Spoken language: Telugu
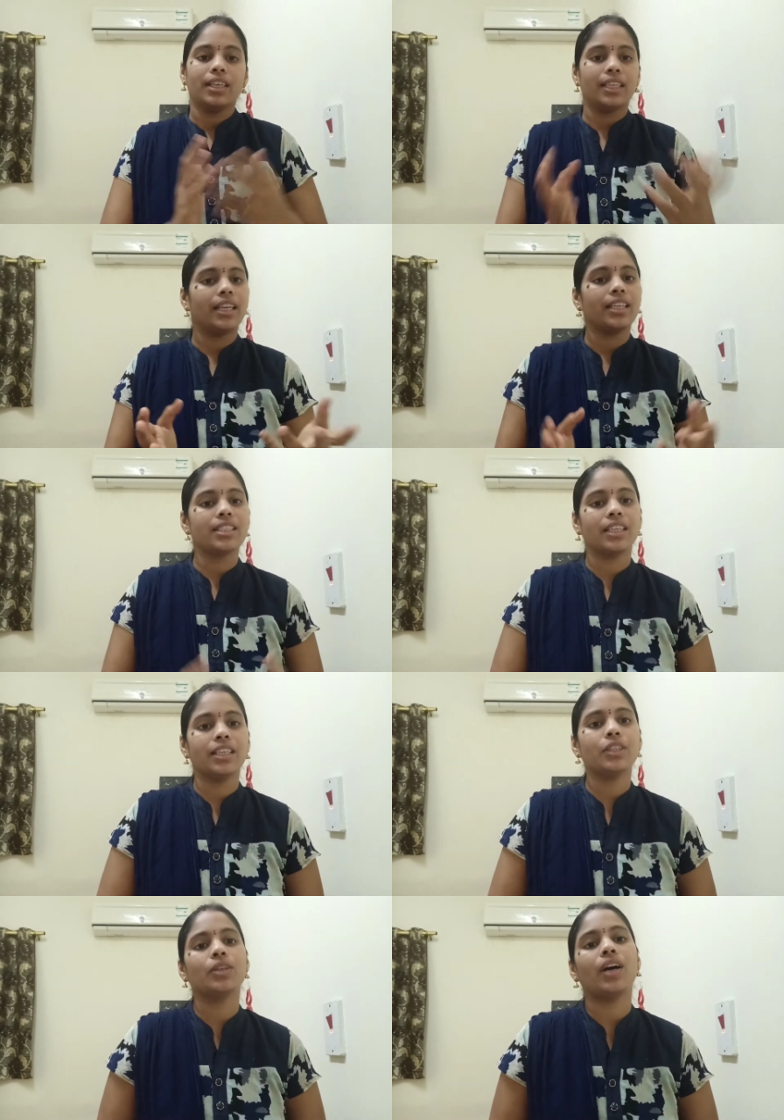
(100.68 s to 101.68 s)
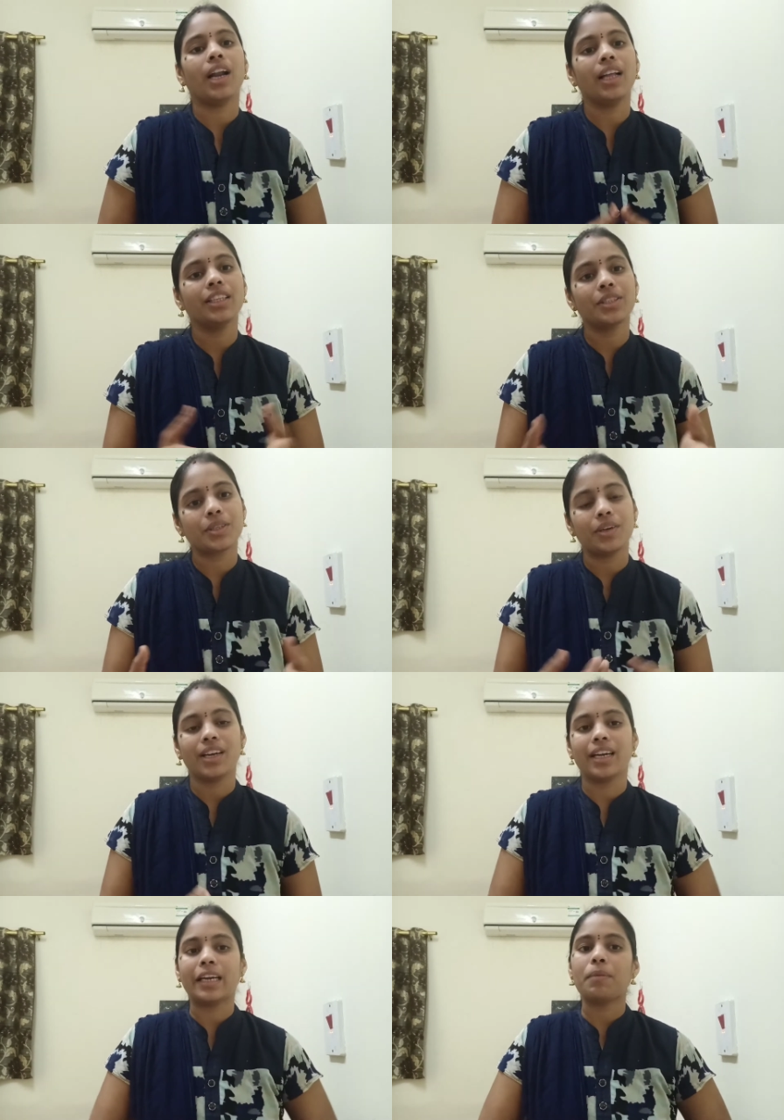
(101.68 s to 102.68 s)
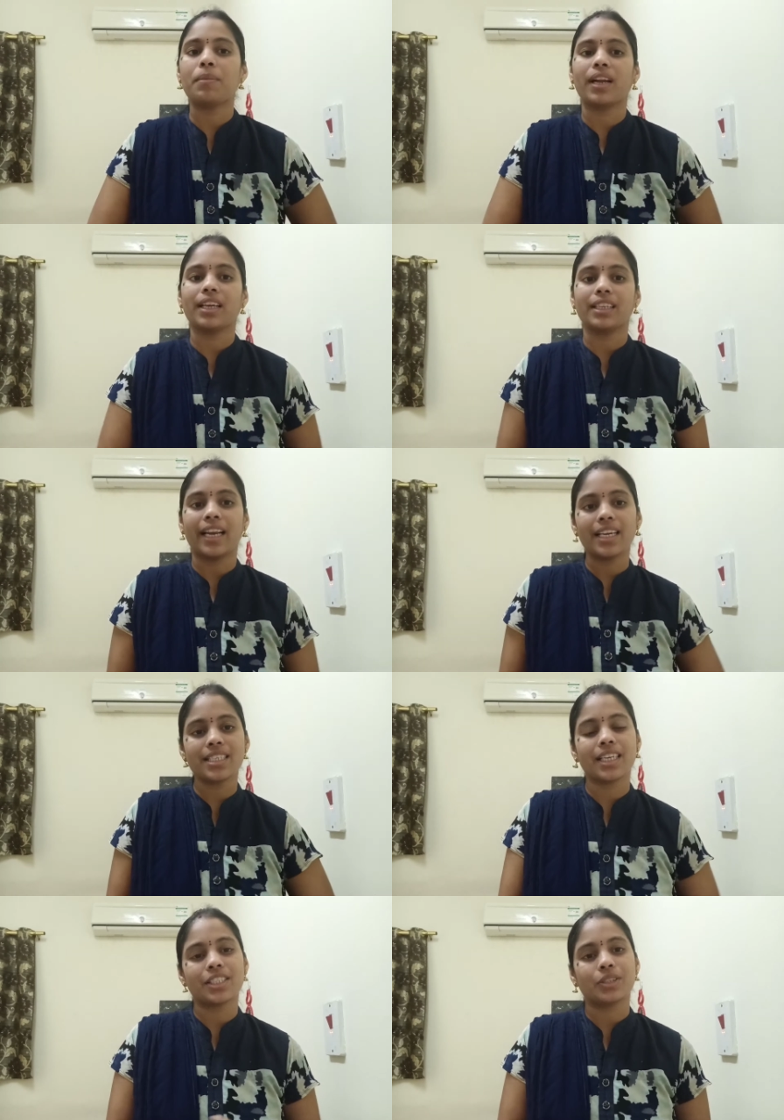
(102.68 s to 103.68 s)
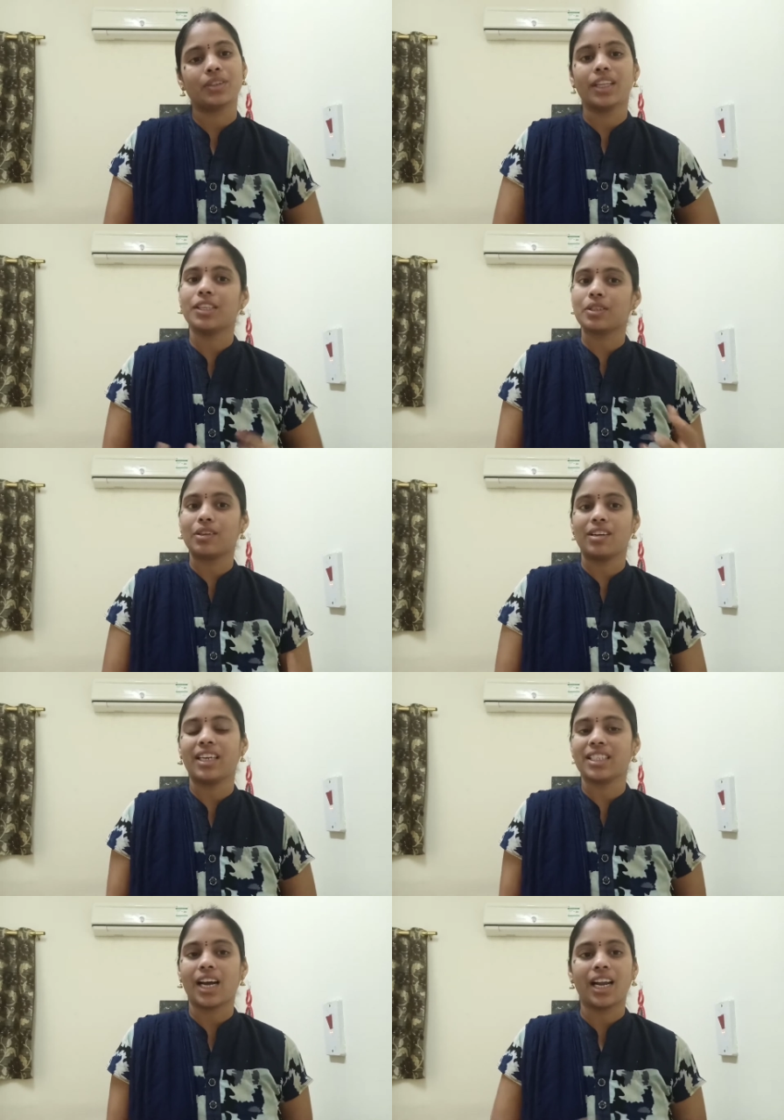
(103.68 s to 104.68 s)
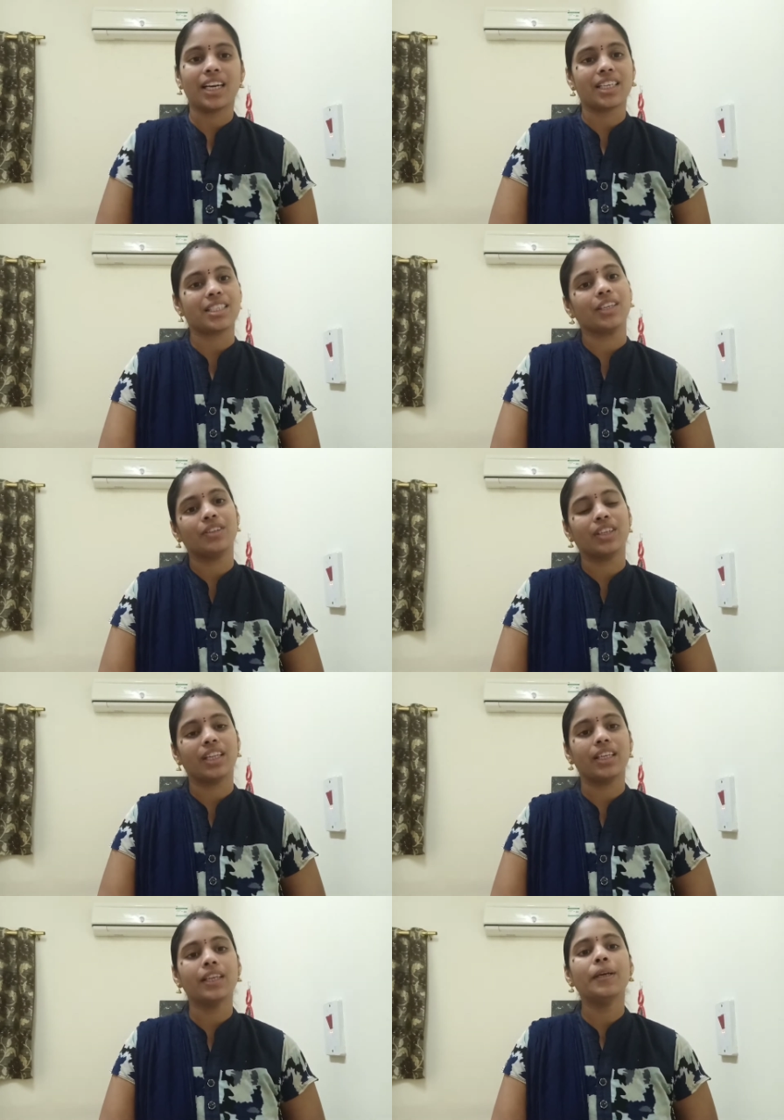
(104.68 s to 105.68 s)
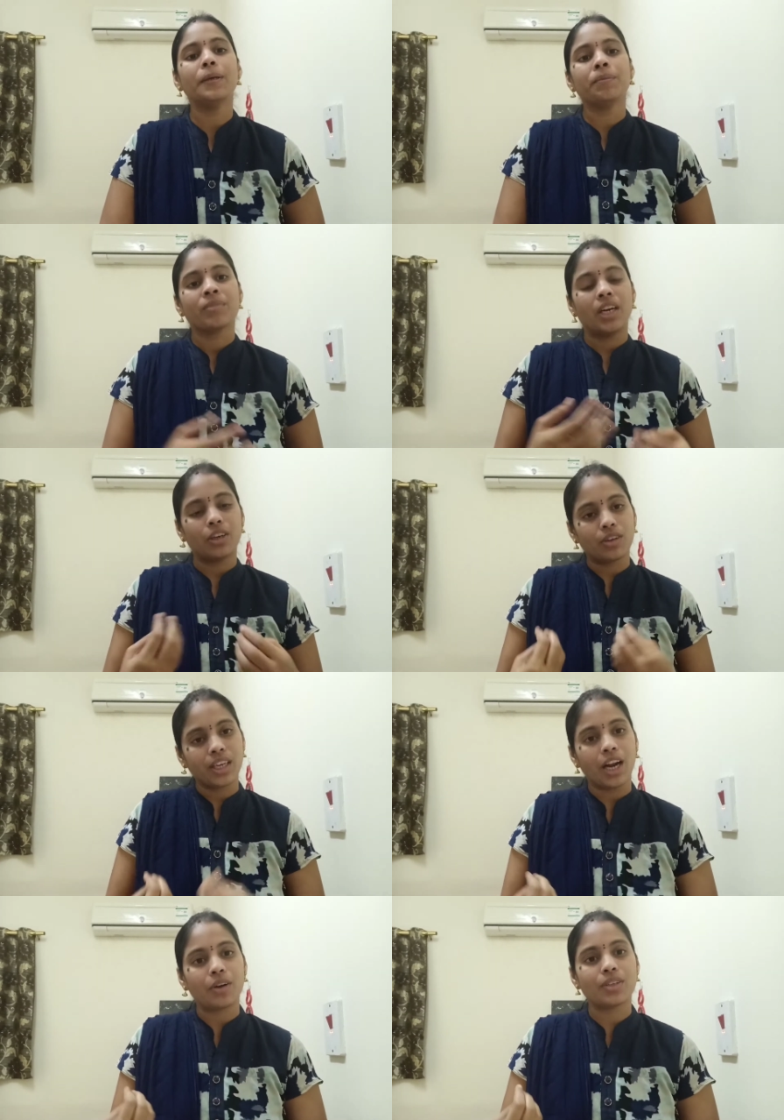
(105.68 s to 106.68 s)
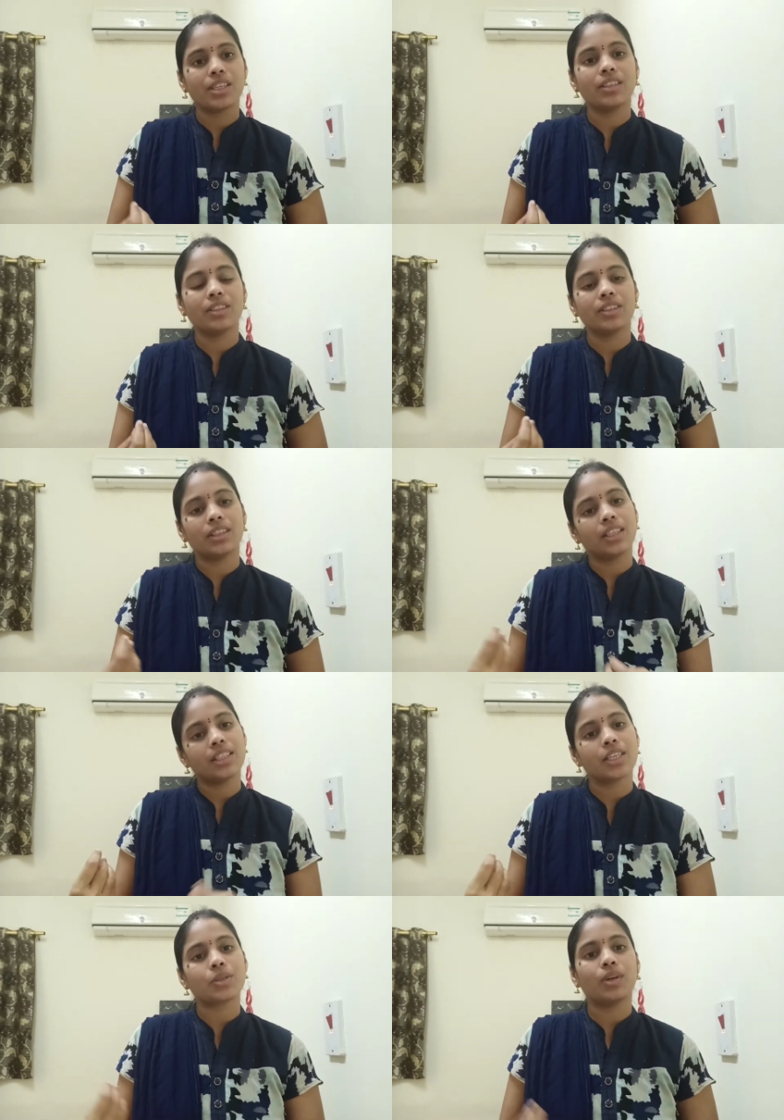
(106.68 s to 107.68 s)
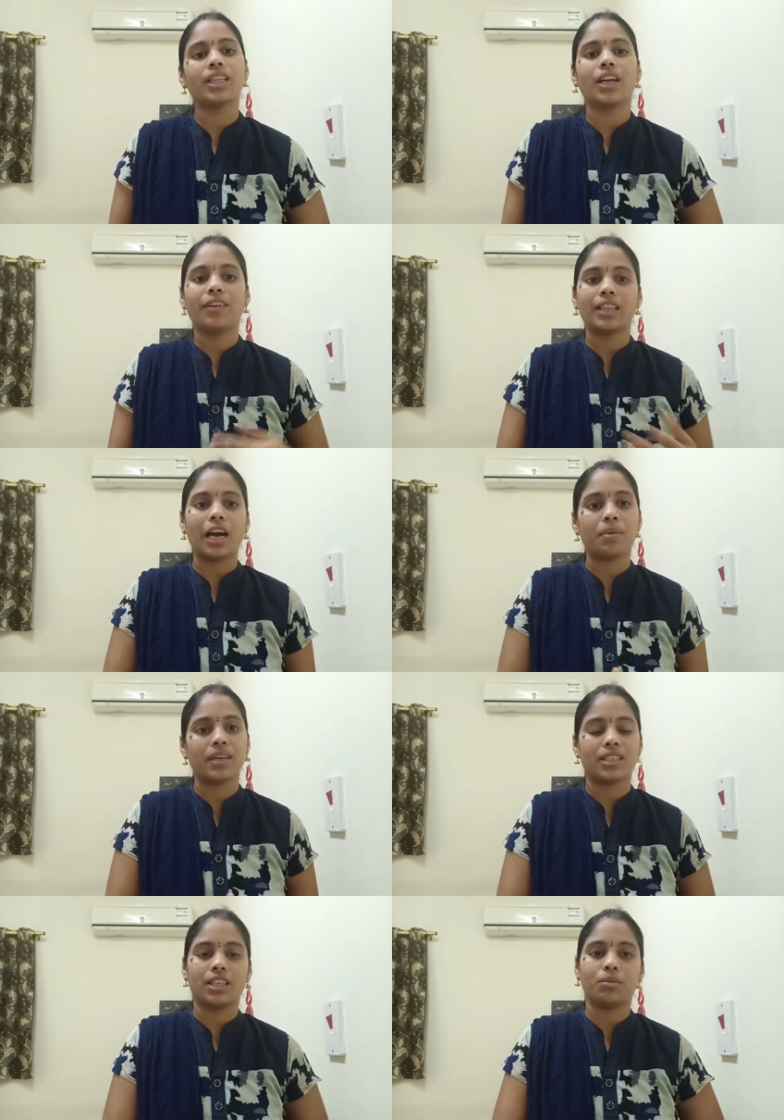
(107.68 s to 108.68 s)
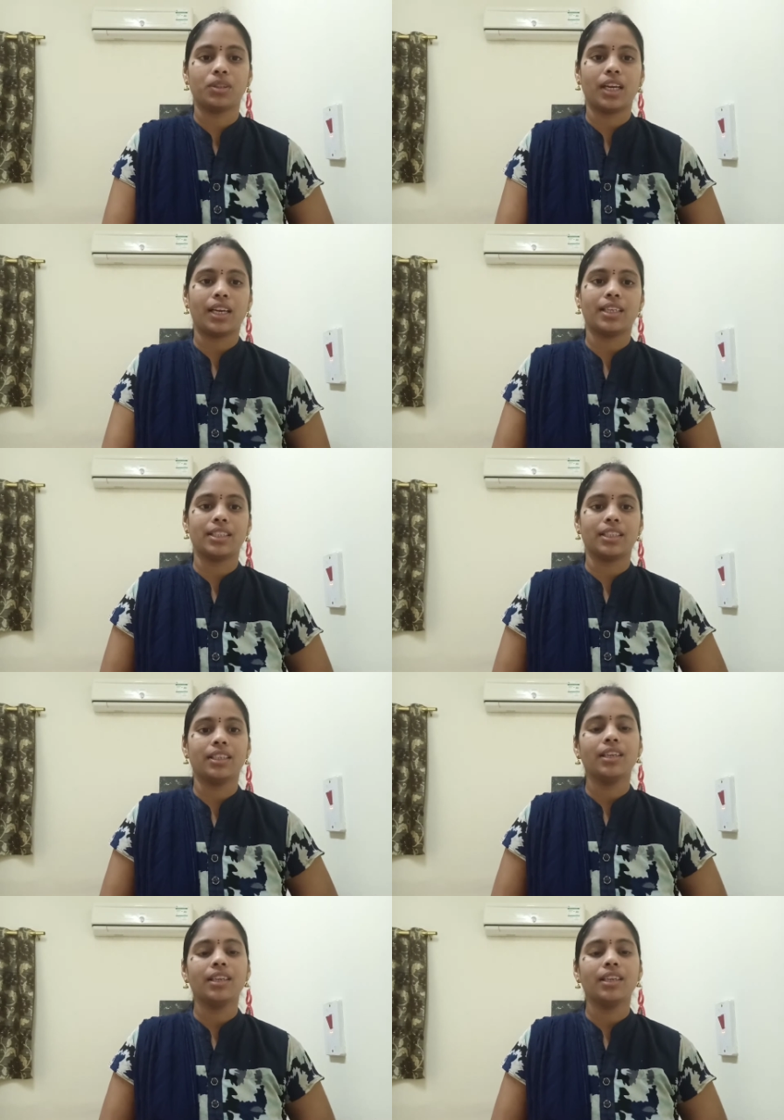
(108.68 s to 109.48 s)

ఈ డ్రింక్స్ని సో అలా తీసుకోవాలంటే మనకి టేస్ట్ నచ్చకుండా తీసుకోవాలంటే చాలా కష్టంగా ఉంటుంది అండ్ ఒక నాలుగు రోజులు తీసేసుకొని తర్వాత ఆపేస్తాము తాగేసి